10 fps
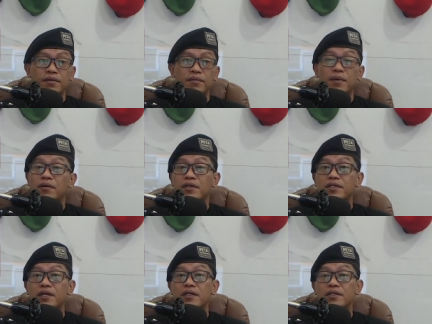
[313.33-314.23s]
mau
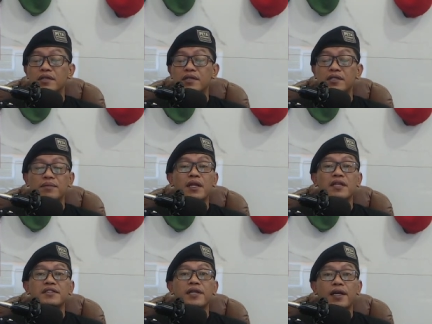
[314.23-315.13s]
disersi saya
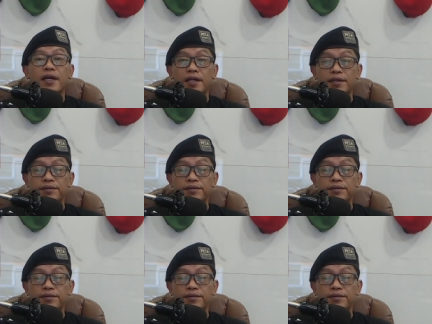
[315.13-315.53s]
bilang jangan